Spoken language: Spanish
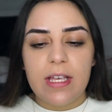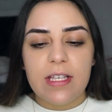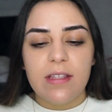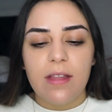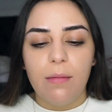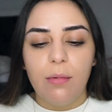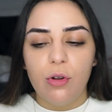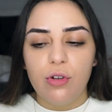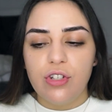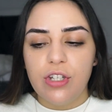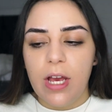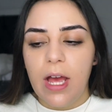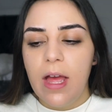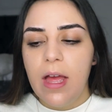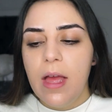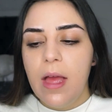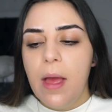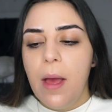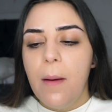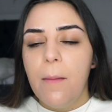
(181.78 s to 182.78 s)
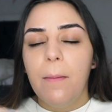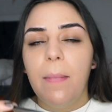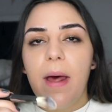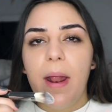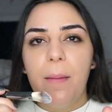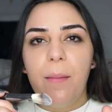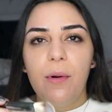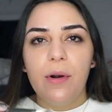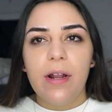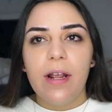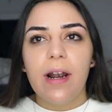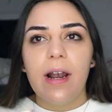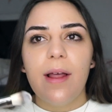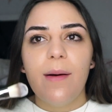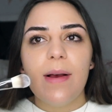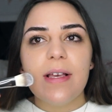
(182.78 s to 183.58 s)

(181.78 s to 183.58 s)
esta brocha para poner la